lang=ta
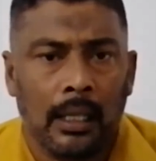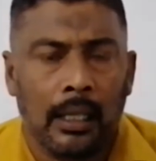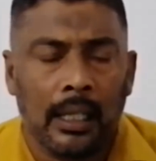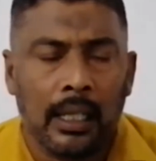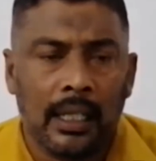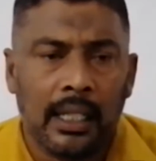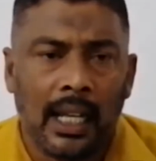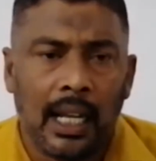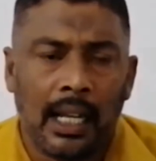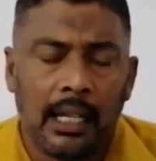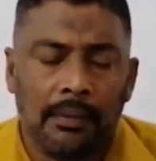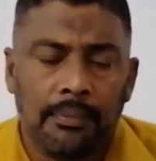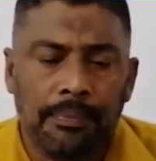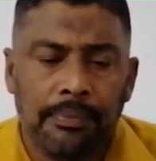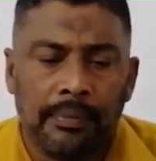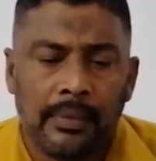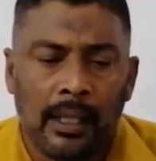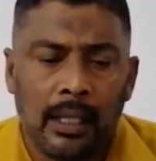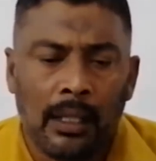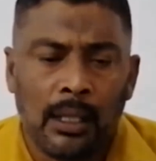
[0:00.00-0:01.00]
இருந்தாலும்
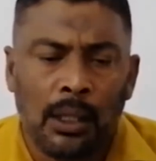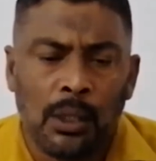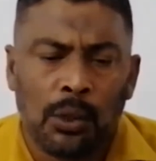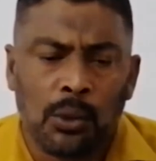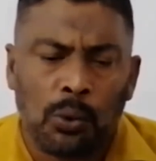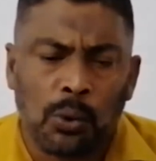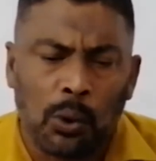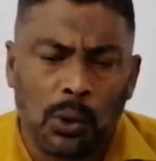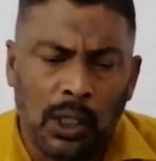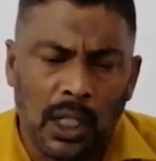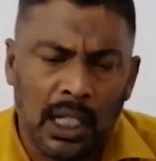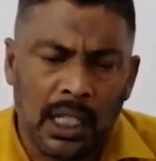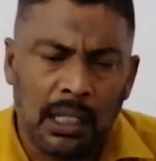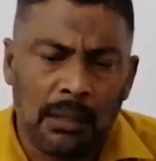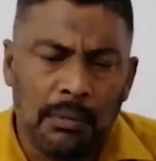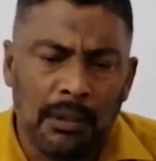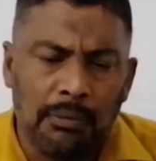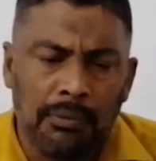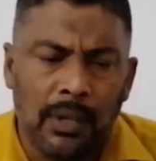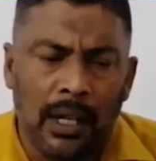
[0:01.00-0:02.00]

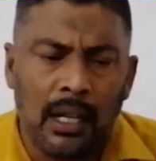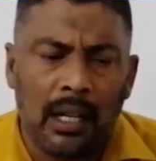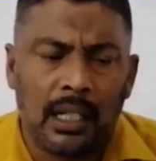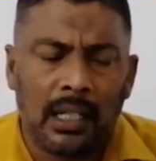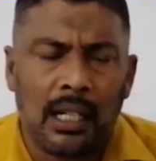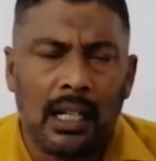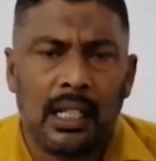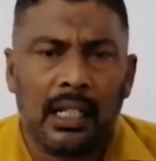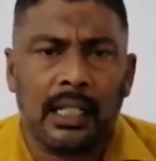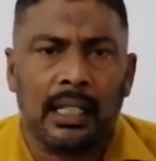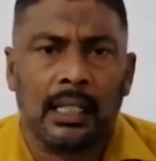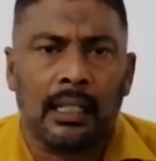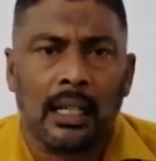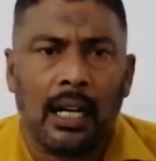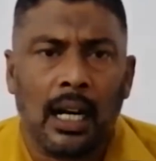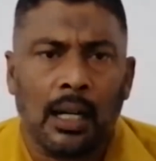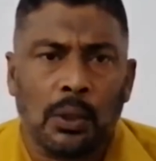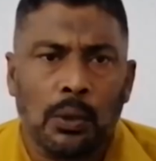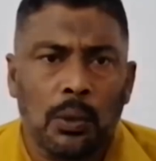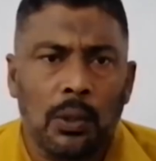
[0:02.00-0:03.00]
தொடர்ந்தும் இவ்வாறான
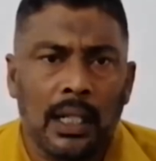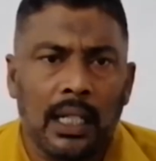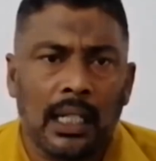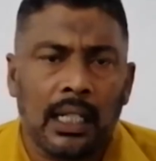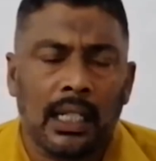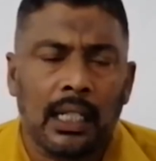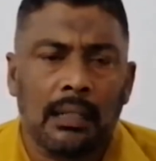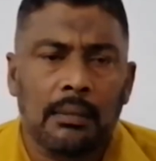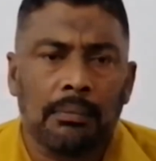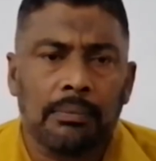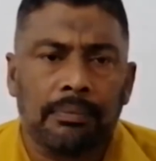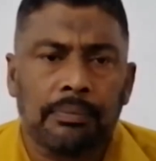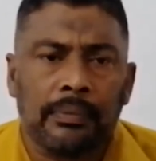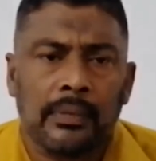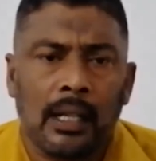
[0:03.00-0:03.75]
அட்டூழியங்களும்